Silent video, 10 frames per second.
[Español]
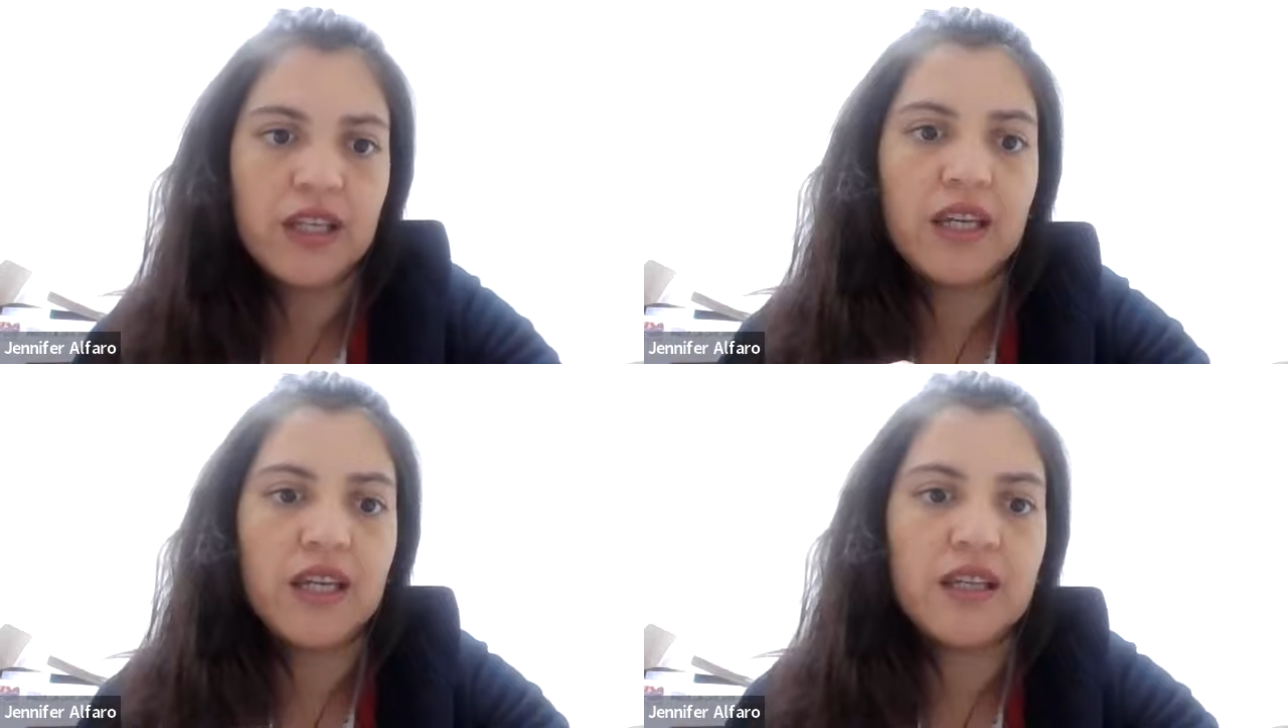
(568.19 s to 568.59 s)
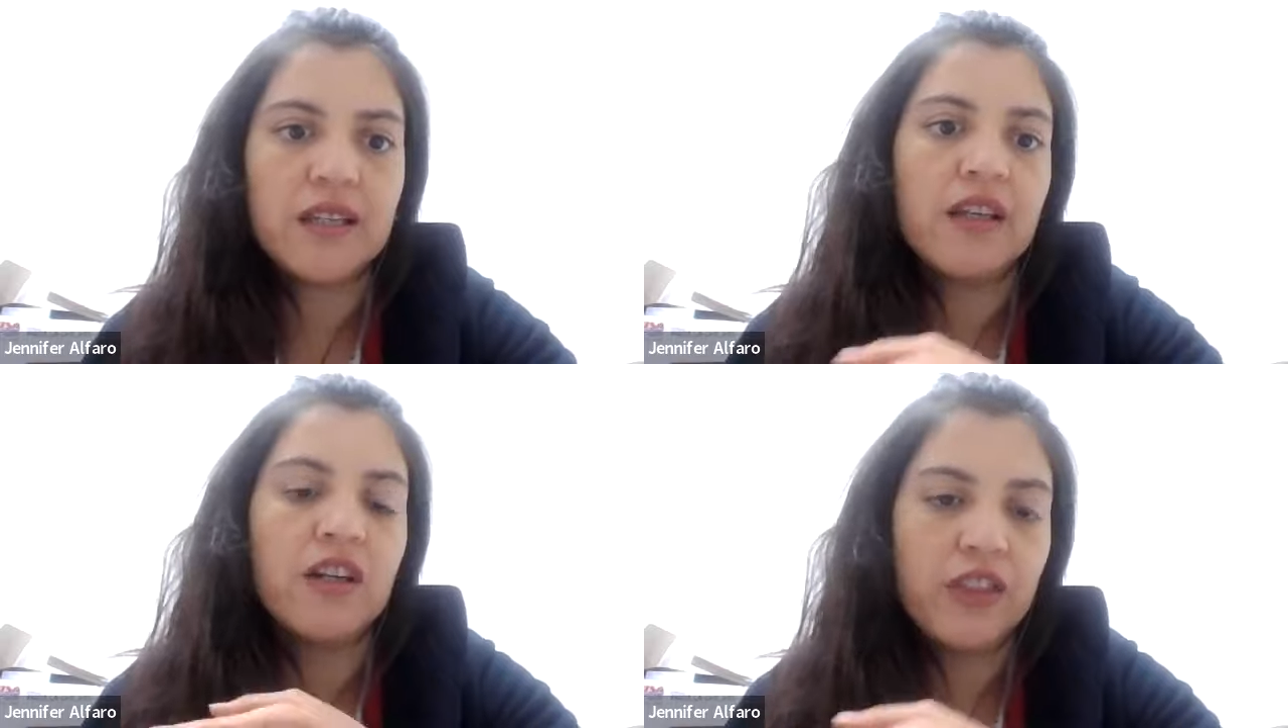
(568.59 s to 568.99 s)

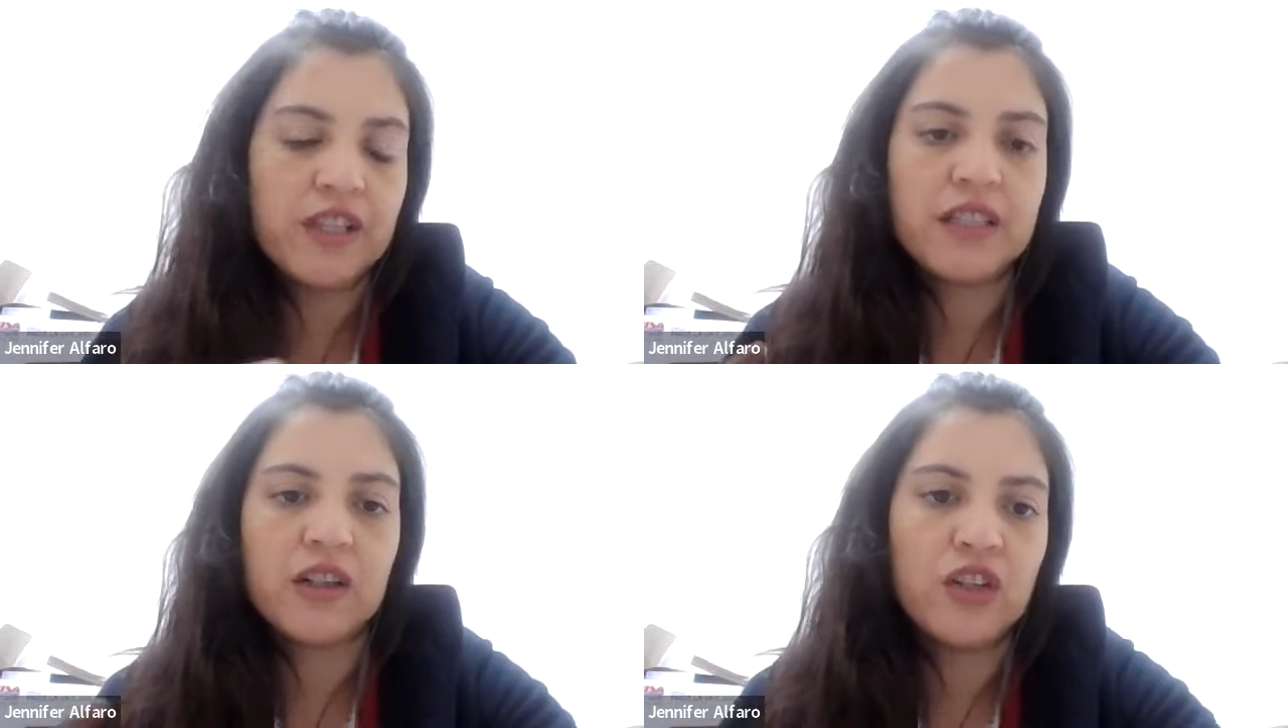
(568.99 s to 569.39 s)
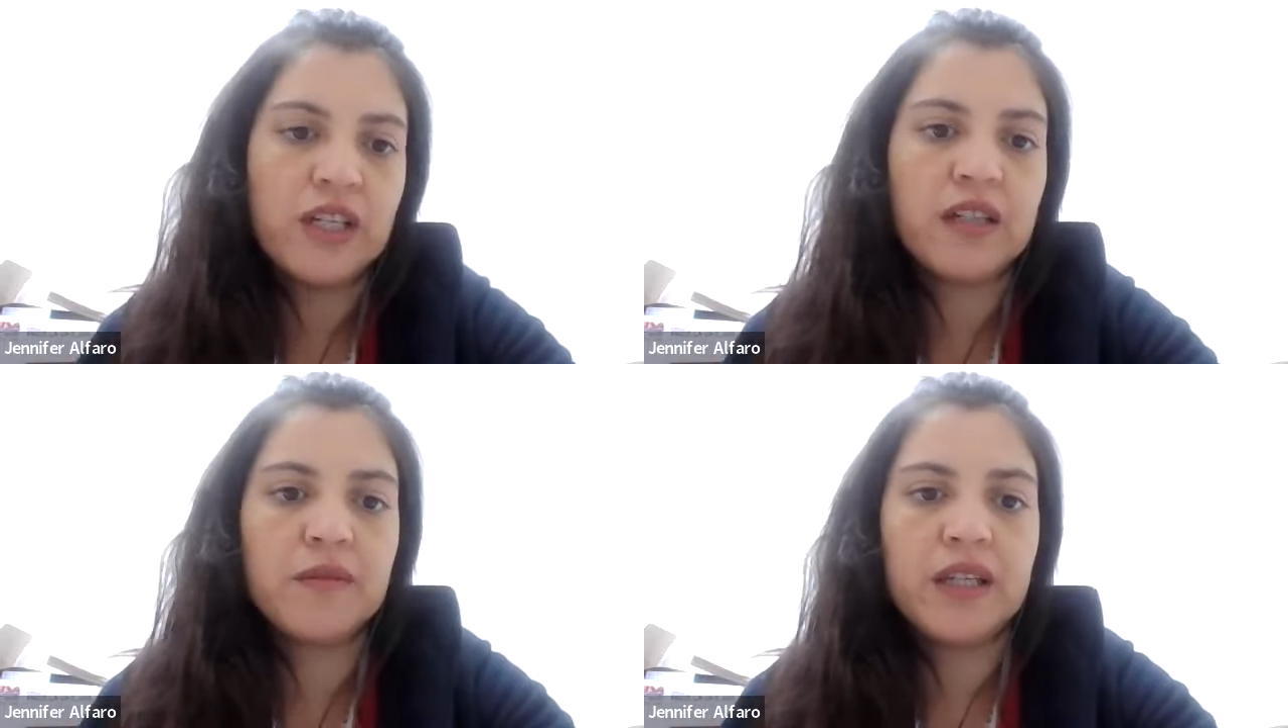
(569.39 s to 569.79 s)
que los
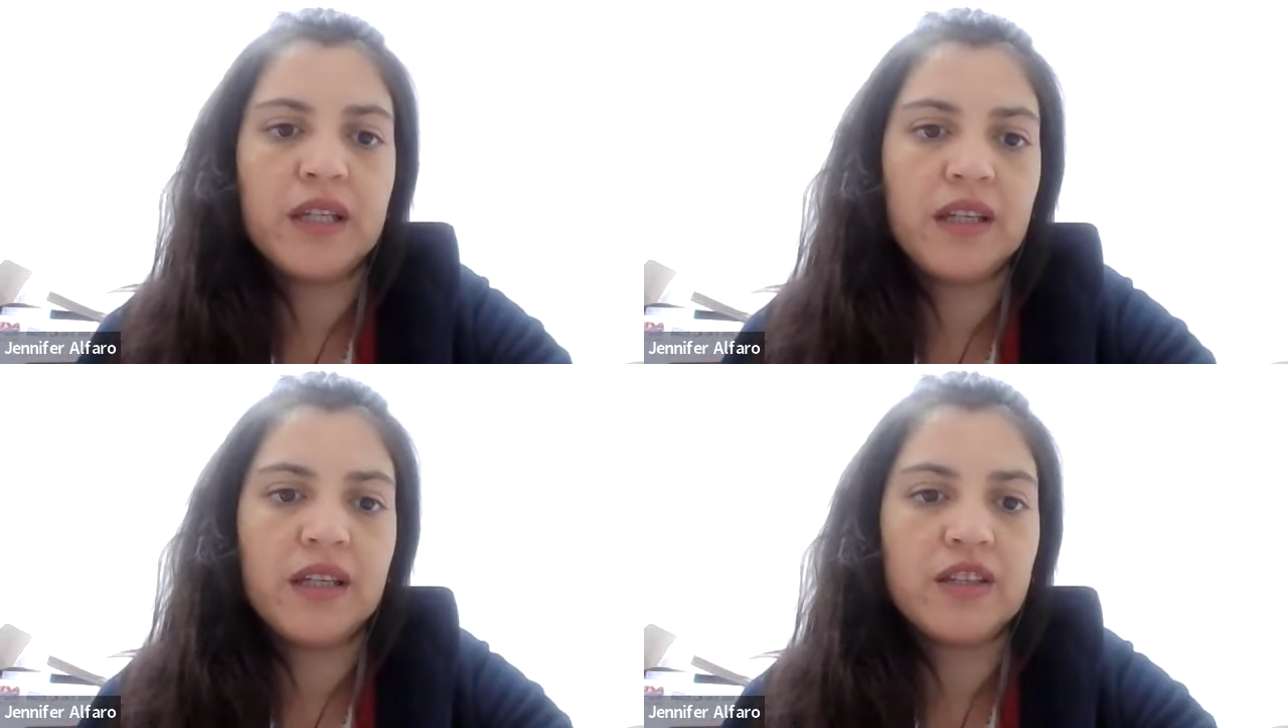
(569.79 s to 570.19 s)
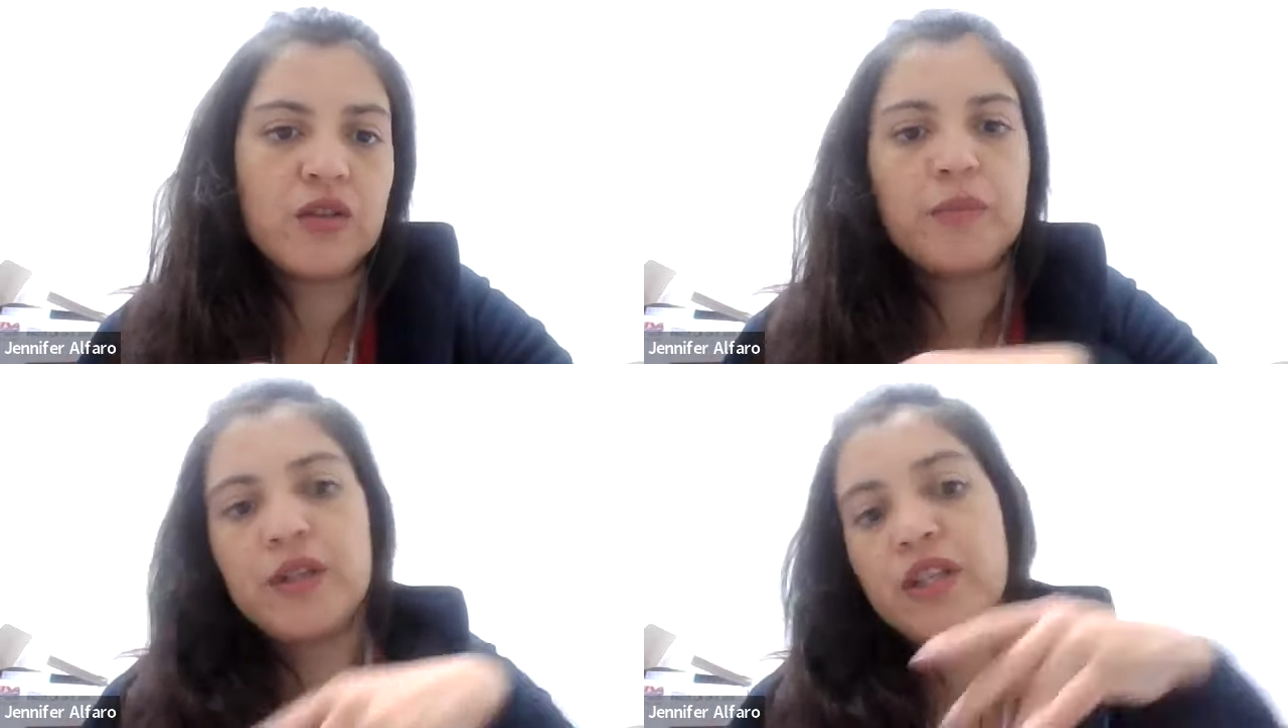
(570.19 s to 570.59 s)
desarrollan, eh, que
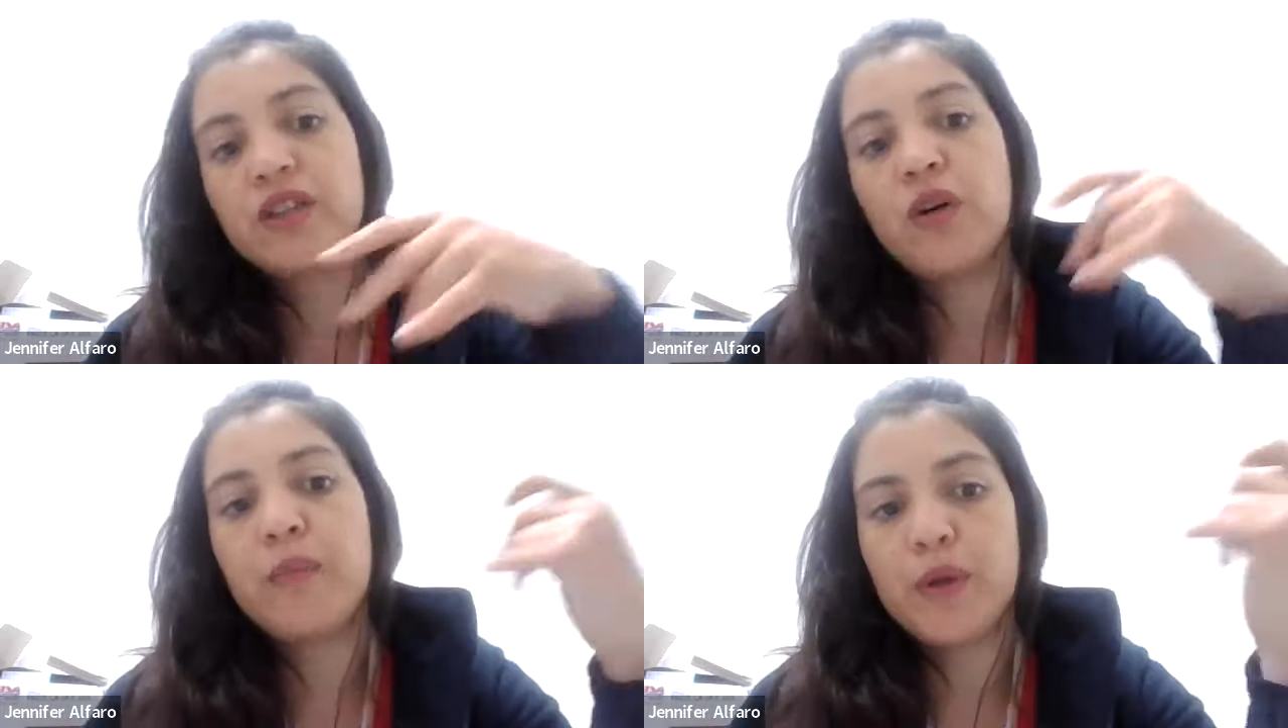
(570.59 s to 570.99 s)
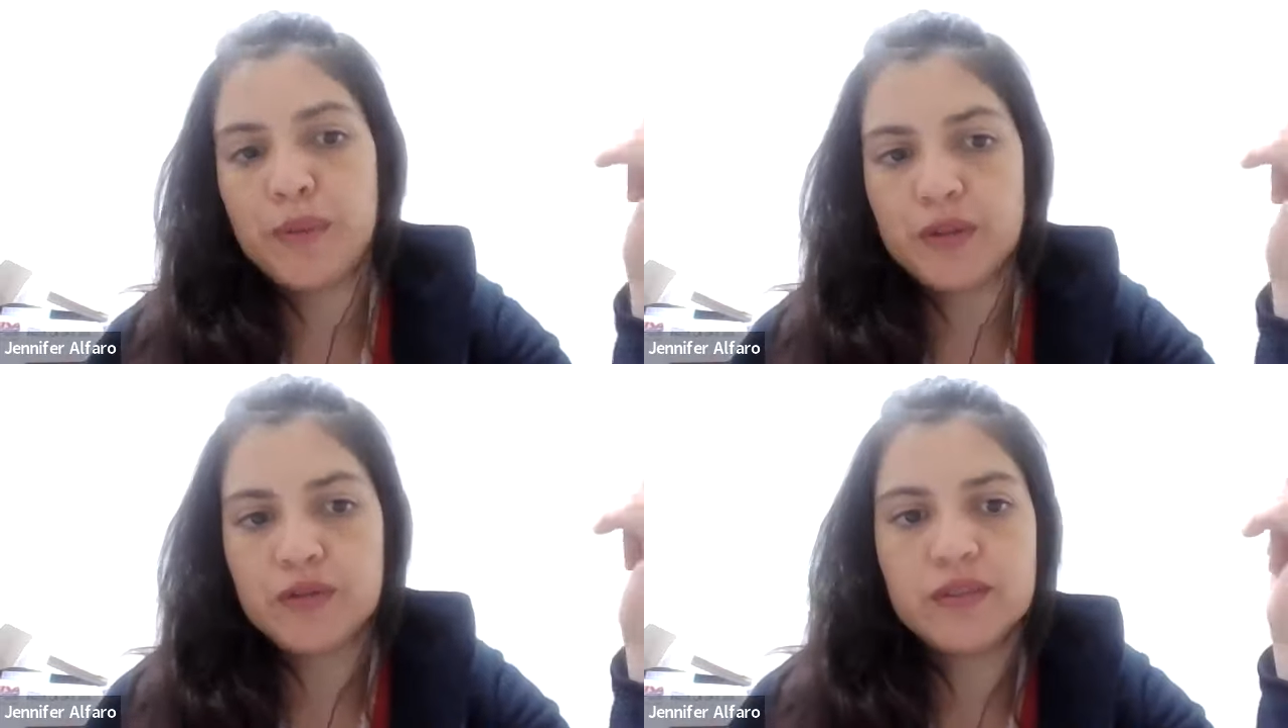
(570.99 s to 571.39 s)
son proyectos
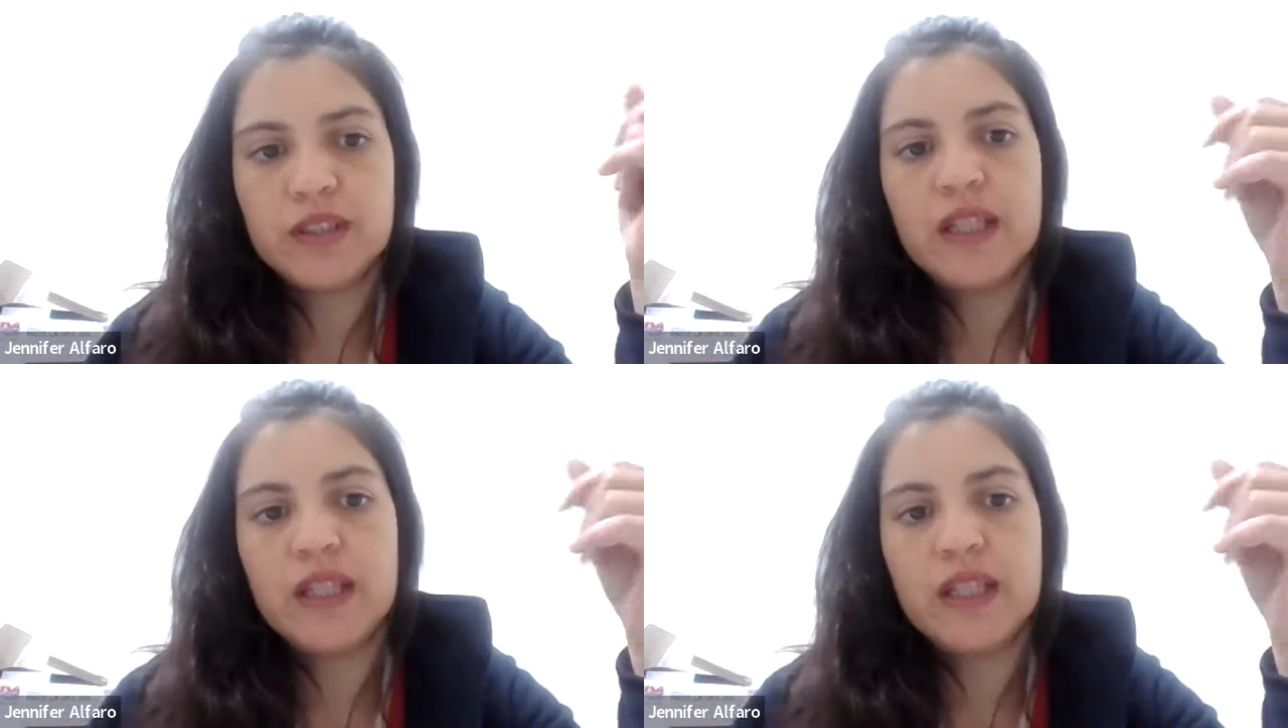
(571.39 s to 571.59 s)
propios.